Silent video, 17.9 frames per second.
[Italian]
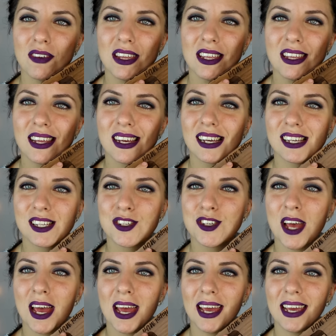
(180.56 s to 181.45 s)
vedete che
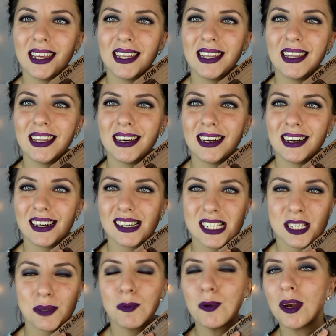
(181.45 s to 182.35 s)
c'è il
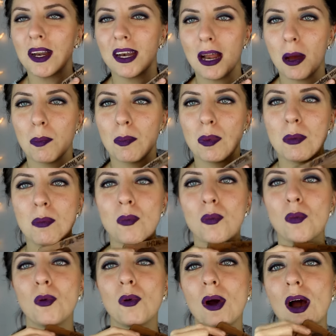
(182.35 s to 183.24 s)
eh, Simona Nappi
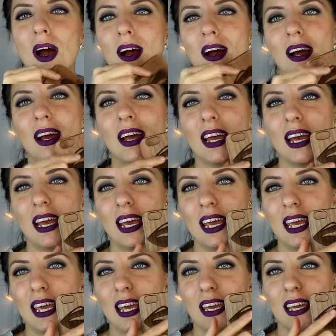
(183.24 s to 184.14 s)
Mua
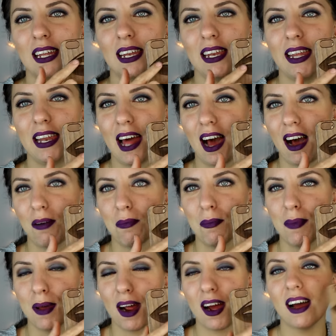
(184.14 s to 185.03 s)
e, e le
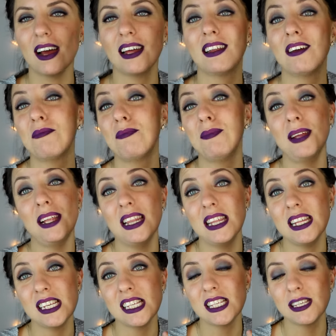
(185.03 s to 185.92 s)
labbra ed è
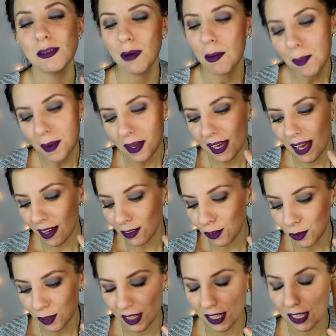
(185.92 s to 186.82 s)
bellissima
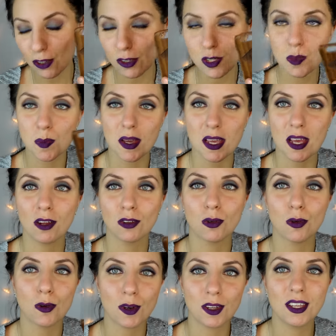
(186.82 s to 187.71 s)
peccato che io ho
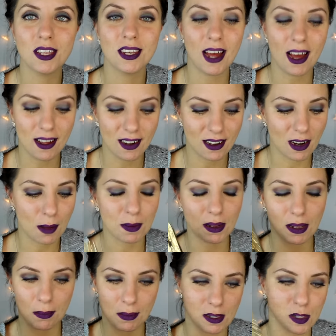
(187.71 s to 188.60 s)
sbagliato a ordinarla
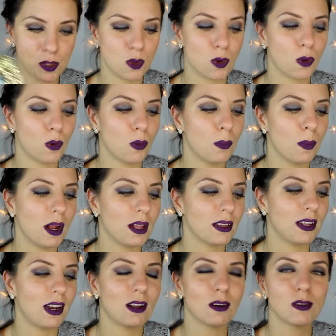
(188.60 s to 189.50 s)
perché me la sono
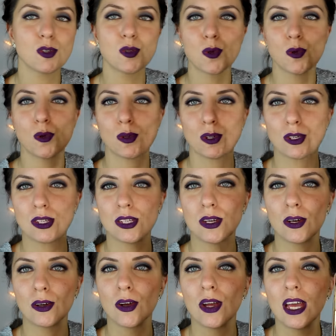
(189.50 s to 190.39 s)
comprata l'anno
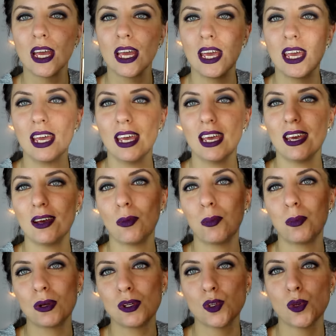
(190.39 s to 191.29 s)
scorso e
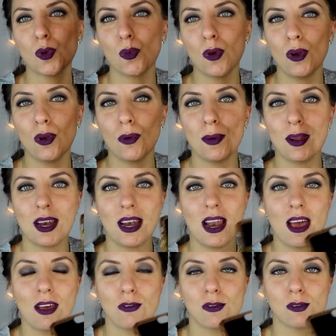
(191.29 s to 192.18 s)
ho preso quello per
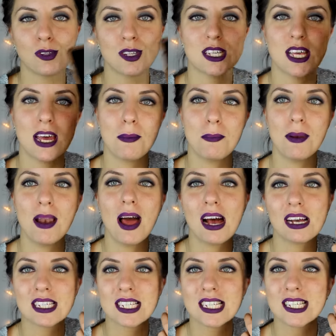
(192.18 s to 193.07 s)
l'iPhone 6
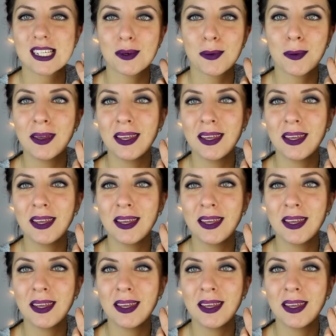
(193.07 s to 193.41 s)
Plus